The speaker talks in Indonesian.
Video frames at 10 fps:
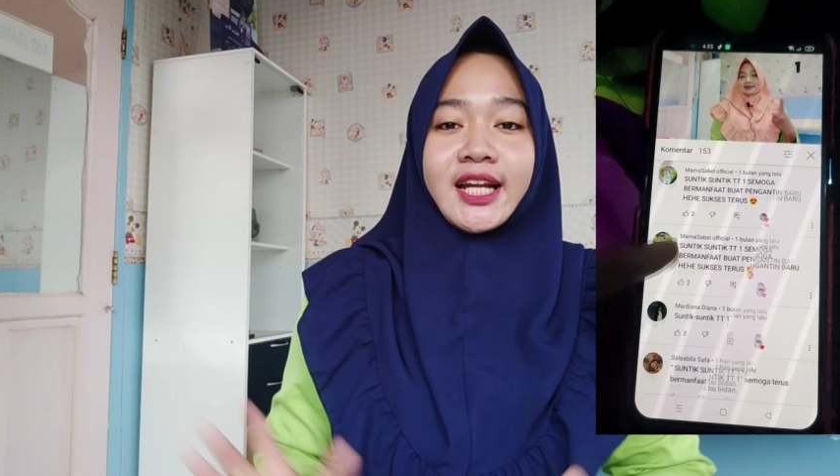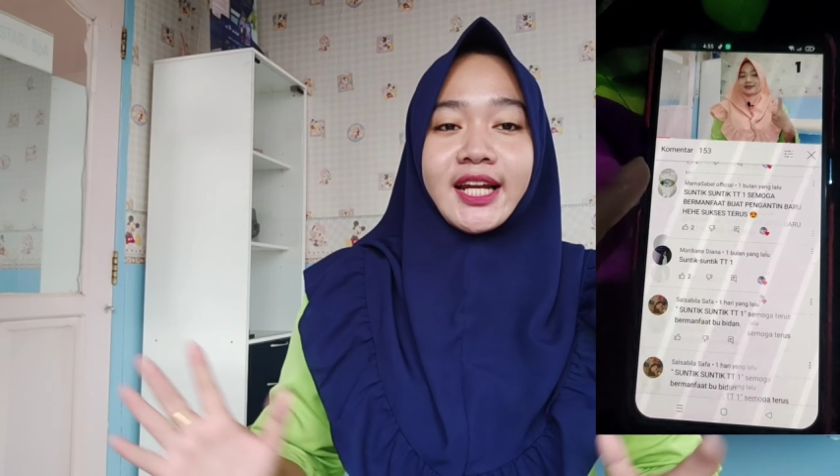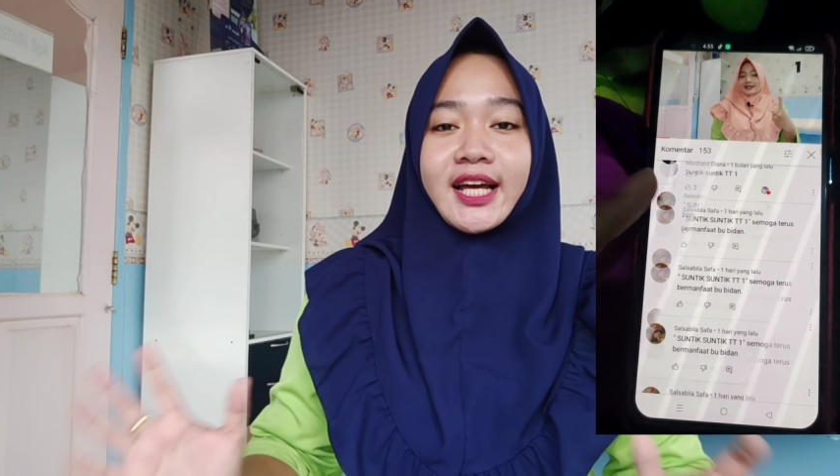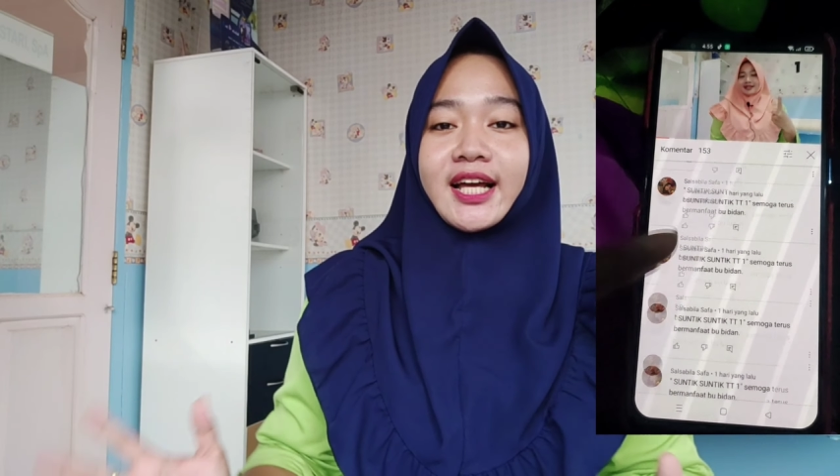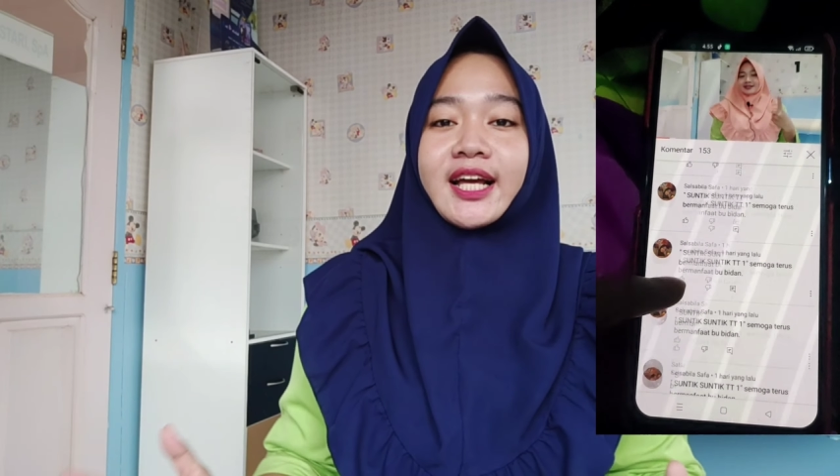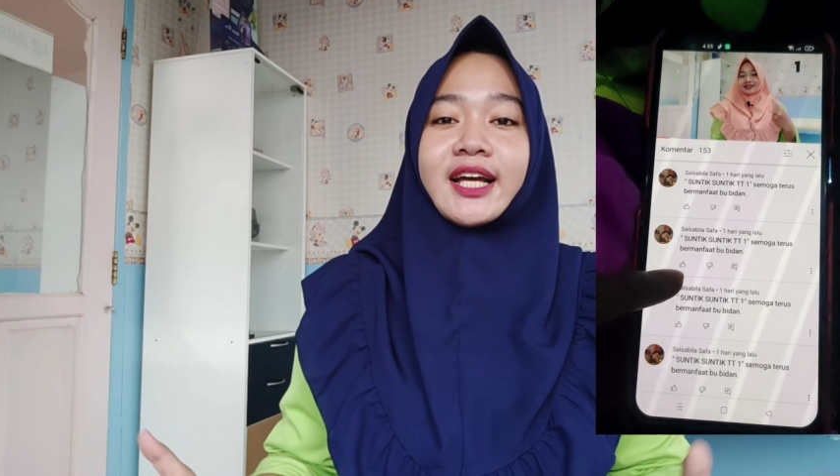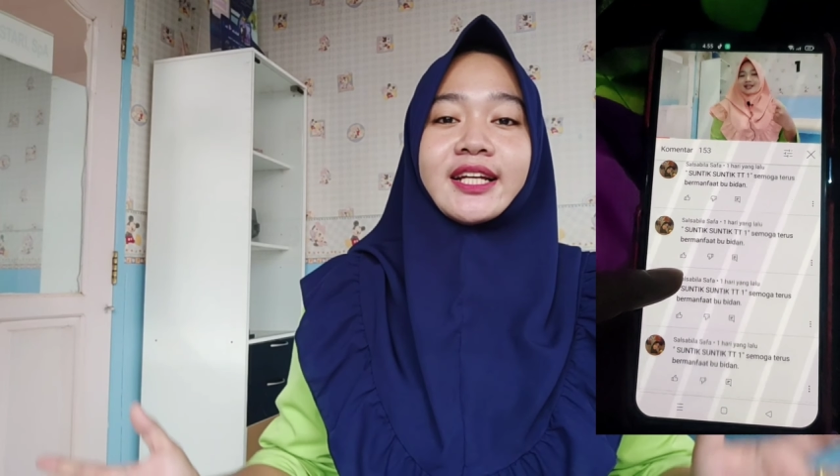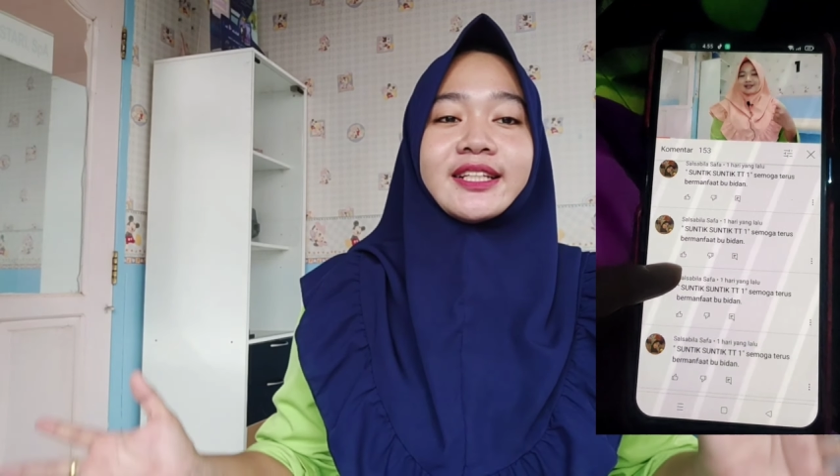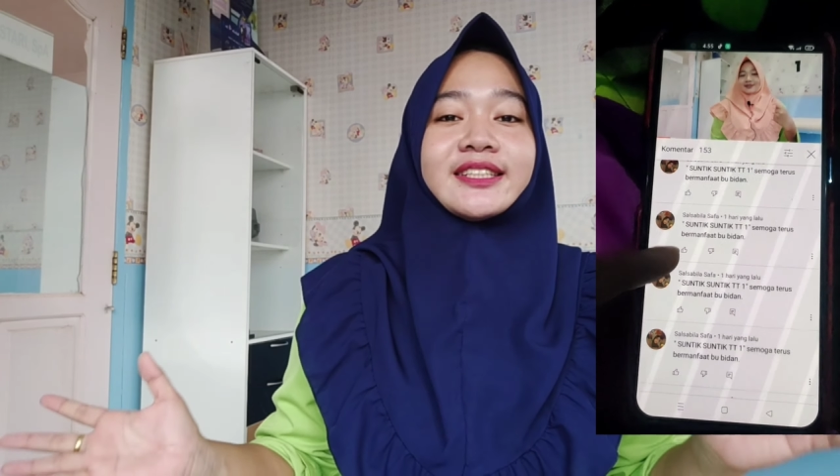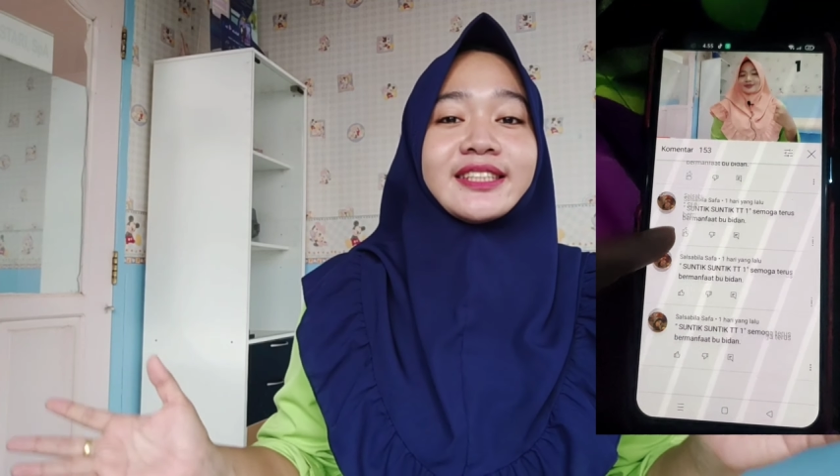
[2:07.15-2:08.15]
Nah,
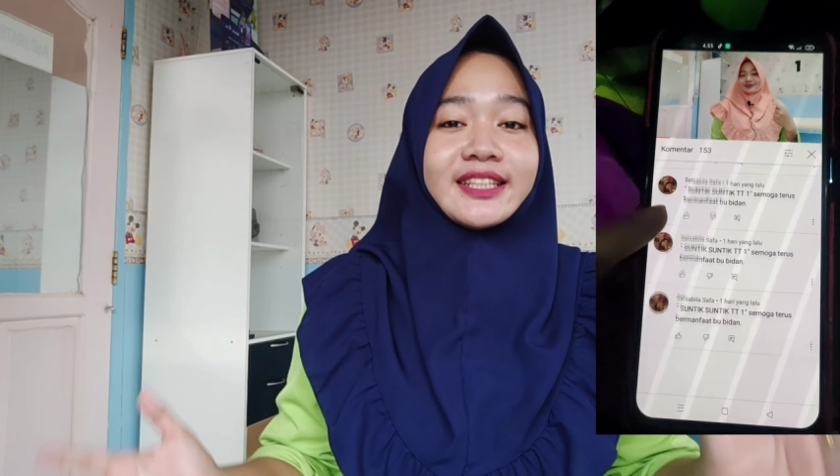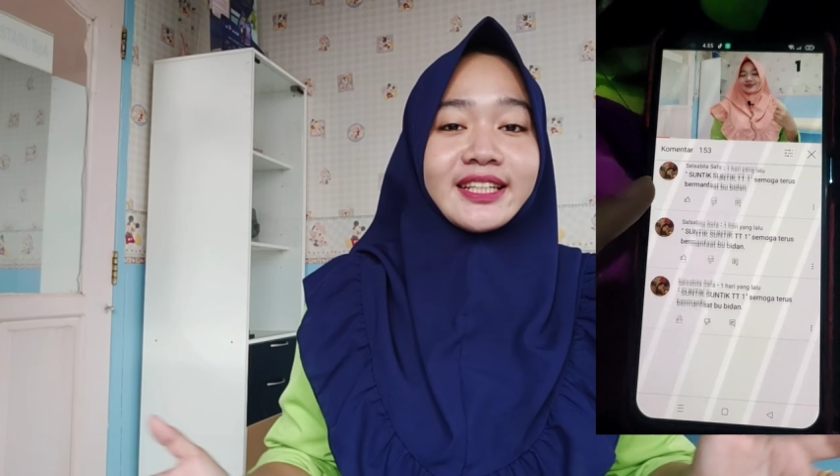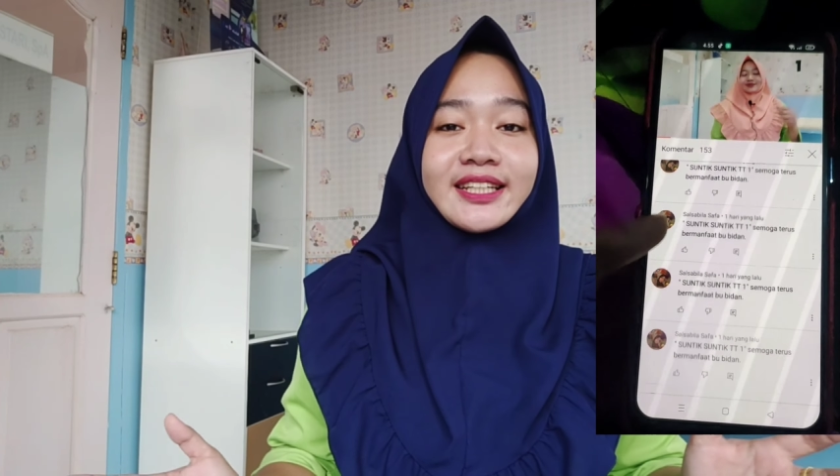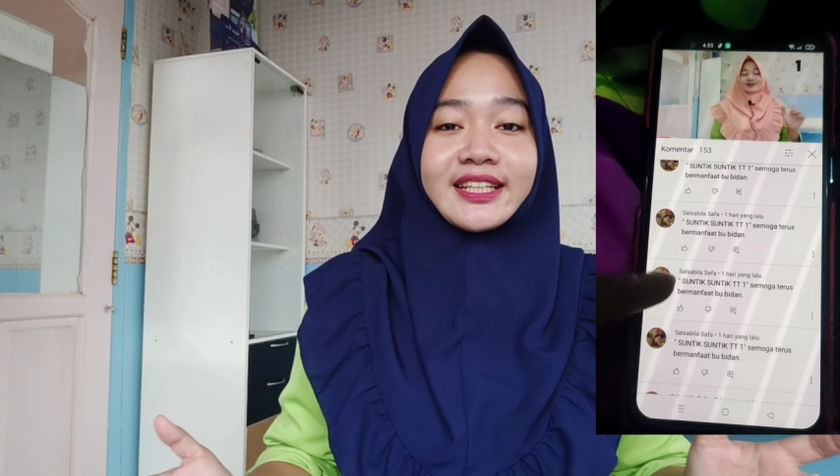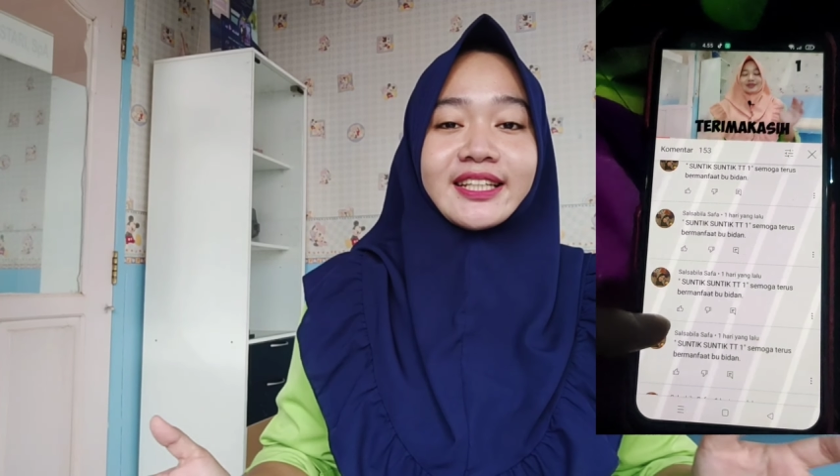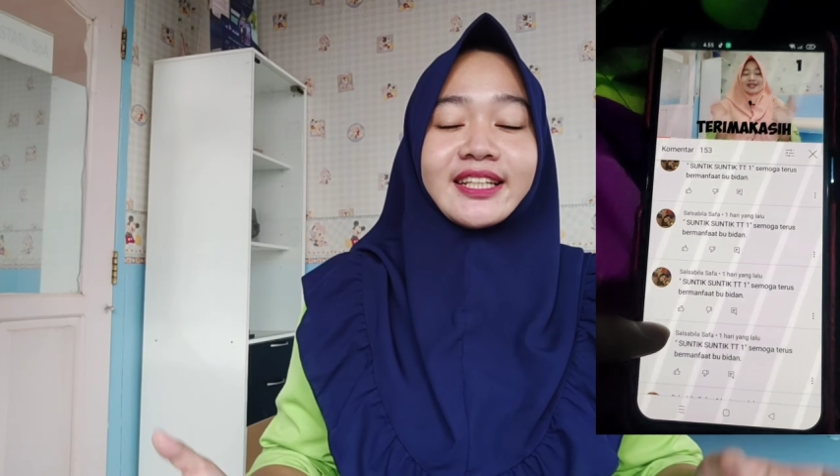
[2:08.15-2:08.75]
di sini